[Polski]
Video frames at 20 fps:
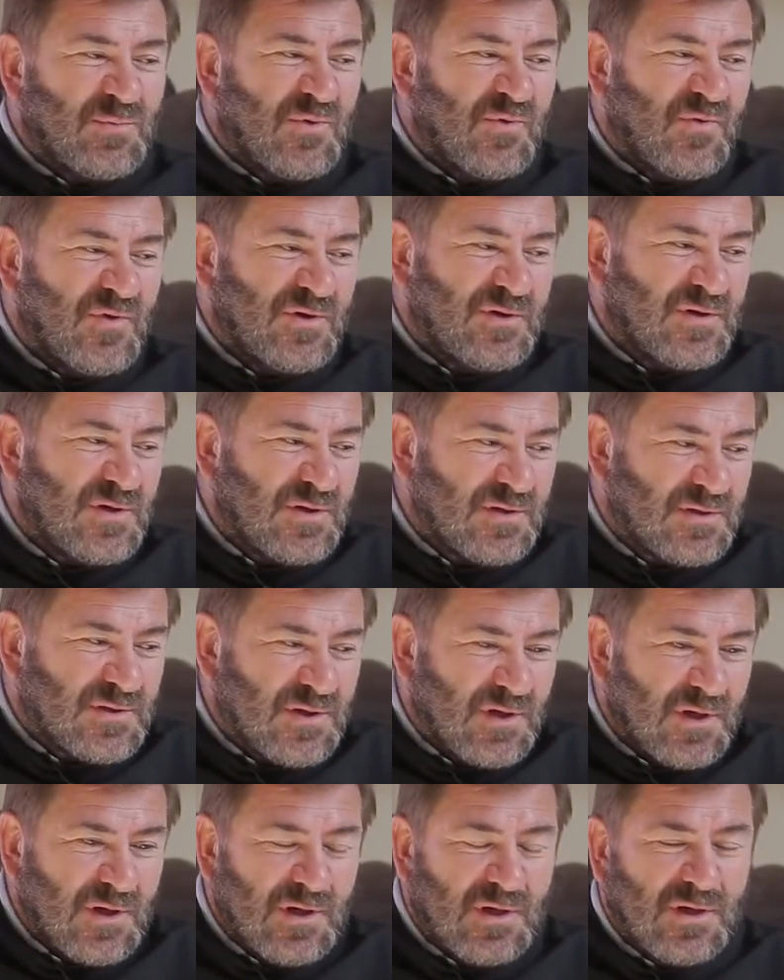powiedzieć,
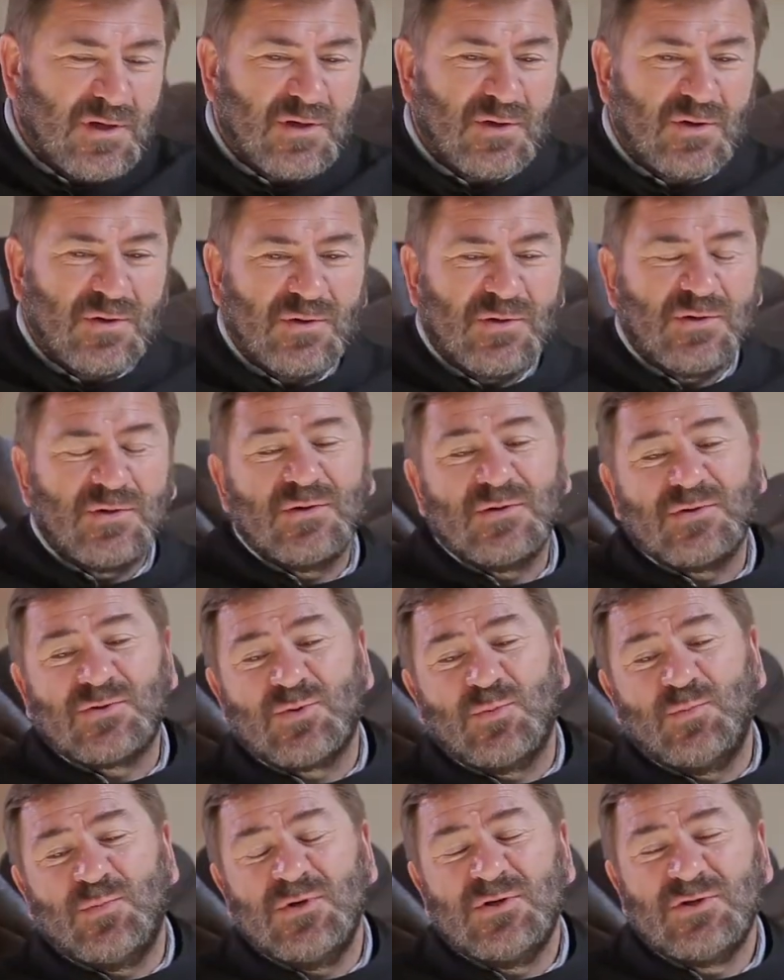że
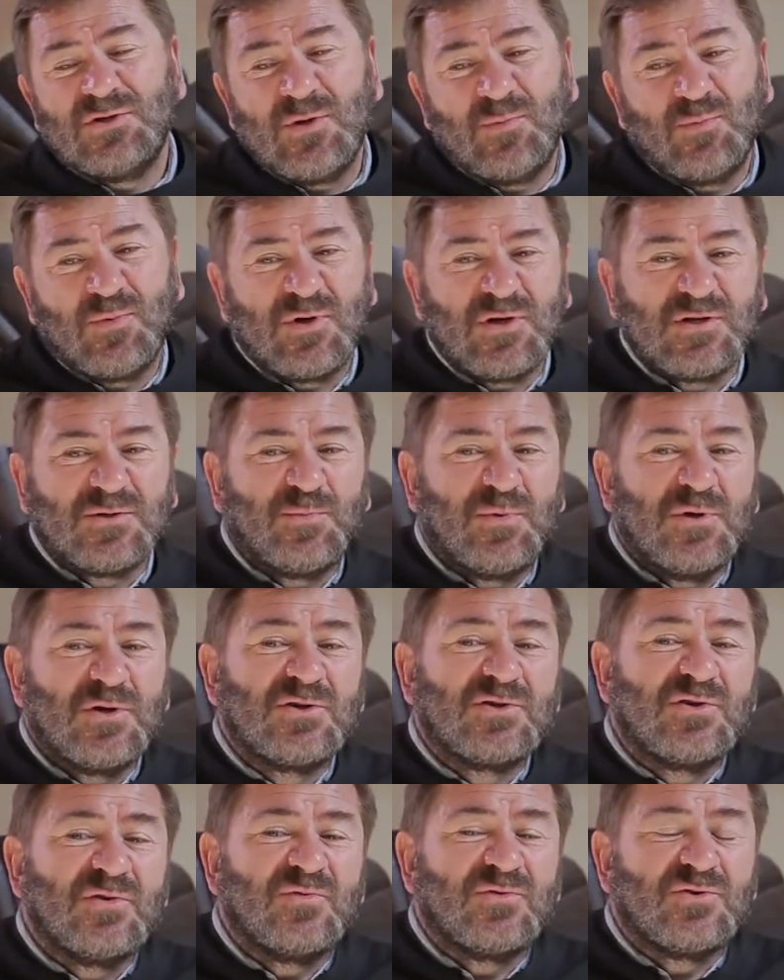osobiście po raz
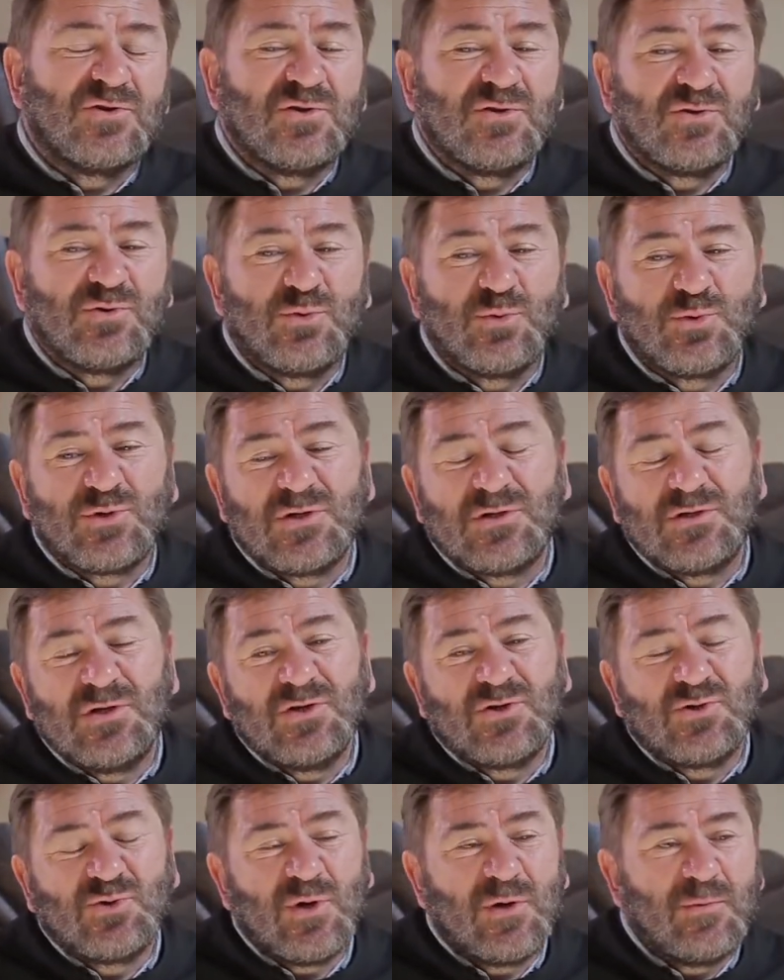pierwszy w życiu
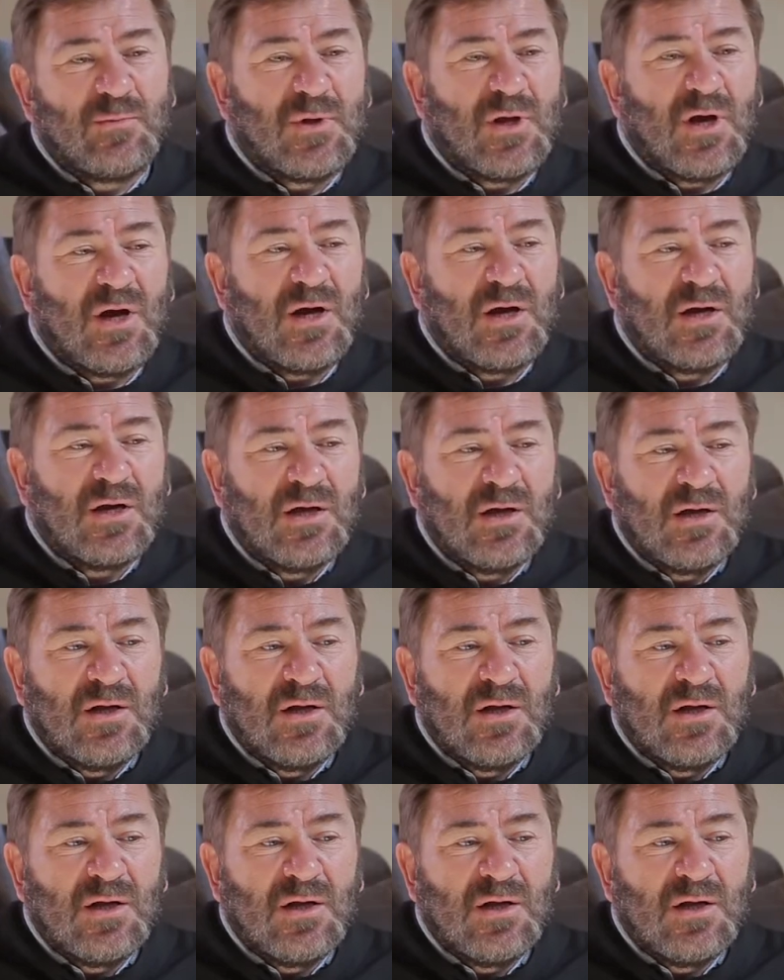uczestniczyłem na